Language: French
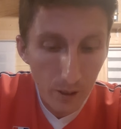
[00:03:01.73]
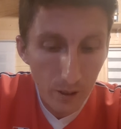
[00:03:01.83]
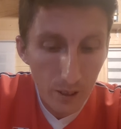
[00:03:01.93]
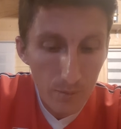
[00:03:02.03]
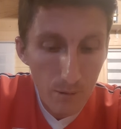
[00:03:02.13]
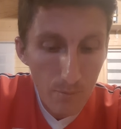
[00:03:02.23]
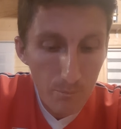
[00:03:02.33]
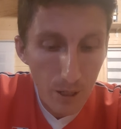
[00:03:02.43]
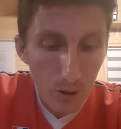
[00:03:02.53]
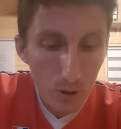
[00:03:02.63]
les mêmes
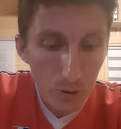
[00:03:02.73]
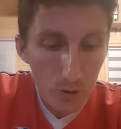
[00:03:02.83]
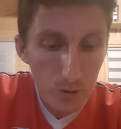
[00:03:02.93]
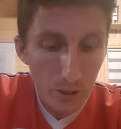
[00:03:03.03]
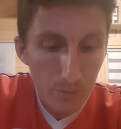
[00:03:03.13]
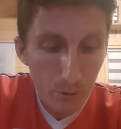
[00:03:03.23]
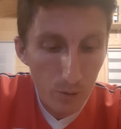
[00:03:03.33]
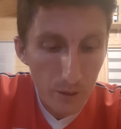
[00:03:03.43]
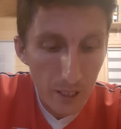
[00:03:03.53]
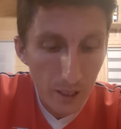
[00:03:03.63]
paroles que sur les
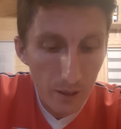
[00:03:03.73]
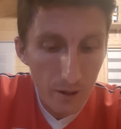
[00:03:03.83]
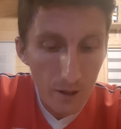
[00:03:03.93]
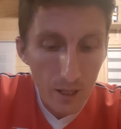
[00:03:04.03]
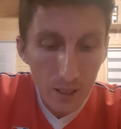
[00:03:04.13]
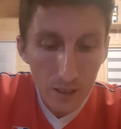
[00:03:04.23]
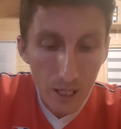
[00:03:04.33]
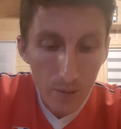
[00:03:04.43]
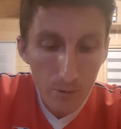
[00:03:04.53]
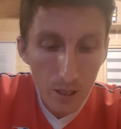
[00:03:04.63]
premières
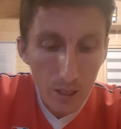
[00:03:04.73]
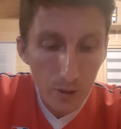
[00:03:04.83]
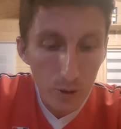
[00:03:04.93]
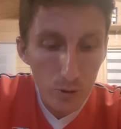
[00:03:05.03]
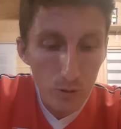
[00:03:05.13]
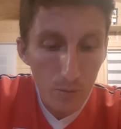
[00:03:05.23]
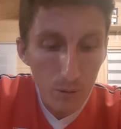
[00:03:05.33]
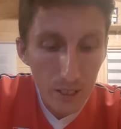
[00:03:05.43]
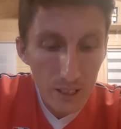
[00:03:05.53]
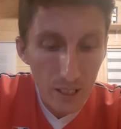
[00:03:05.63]
tables que tu as
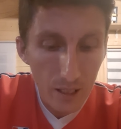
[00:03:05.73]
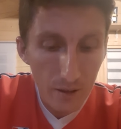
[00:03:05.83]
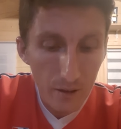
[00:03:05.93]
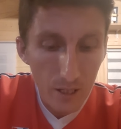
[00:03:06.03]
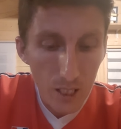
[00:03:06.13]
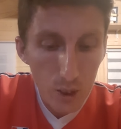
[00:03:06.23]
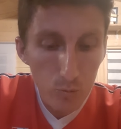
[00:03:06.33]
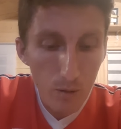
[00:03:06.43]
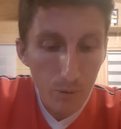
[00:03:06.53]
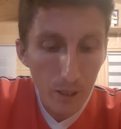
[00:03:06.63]
brisées.
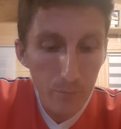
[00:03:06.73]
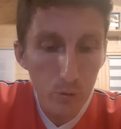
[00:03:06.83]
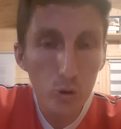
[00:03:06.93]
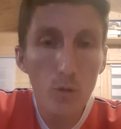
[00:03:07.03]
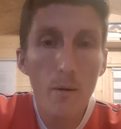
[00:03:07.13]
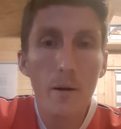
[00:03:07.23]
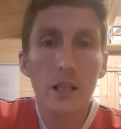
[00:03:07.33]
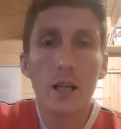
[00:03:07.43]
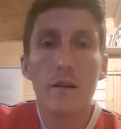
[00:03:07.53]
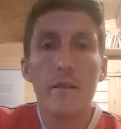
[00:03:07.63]
Sois prêt pour demain
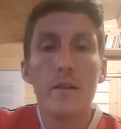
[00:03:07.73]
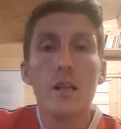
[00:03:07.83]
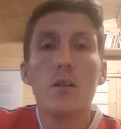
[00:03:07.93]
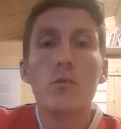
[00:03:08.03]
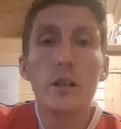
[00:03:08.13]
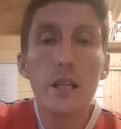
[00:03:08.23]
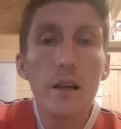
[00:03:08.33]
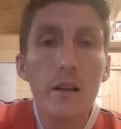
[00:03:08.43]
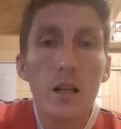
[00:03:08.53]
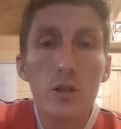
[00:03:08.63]
matin. Vous
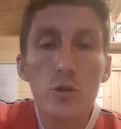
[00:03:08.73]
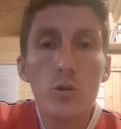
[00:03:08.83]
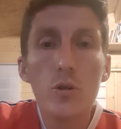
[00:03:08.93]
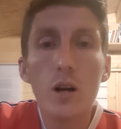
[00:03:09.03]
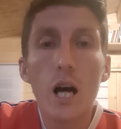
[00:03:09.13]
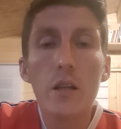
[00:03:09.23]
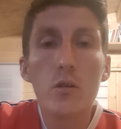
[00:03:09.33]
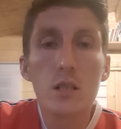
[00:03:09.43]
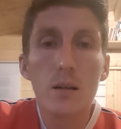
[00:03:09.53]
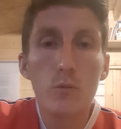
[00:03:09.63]
voyez, Dieu
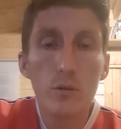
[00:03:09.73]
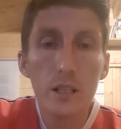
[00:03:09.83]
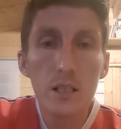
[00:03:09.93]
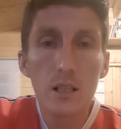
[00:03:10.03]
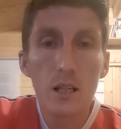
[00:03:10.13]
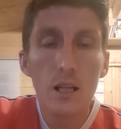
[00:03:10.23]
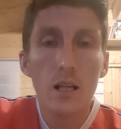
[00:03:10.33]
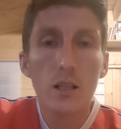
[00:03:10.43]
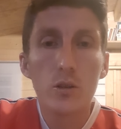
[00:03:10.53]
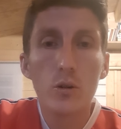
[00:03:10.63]
annonce à Moïse
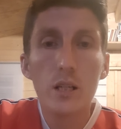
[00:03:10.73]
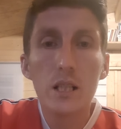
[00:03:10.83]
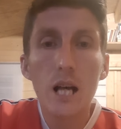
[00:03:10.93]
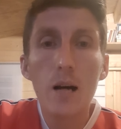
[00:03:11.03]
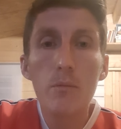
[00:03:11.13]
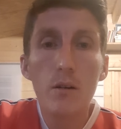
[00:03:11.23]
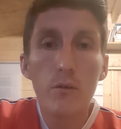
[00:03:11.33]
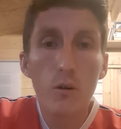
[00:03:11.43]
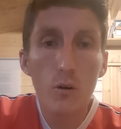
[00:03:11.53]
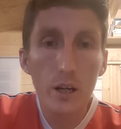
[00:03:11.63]
que les tables
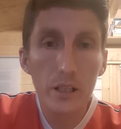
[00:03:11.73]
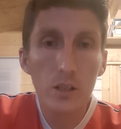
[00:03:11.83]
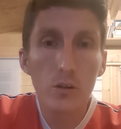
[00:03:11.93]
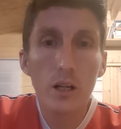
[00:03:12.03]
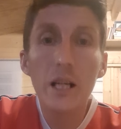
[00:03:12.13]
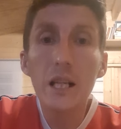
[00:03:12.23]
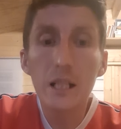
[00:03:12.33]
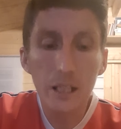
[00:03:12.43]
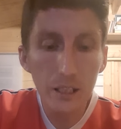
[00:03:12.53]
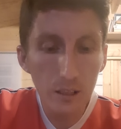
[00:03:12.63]
vont être
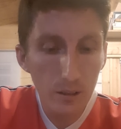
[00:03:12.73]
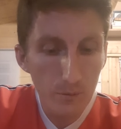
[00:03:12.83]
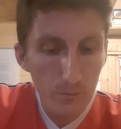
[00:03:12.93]
réécrites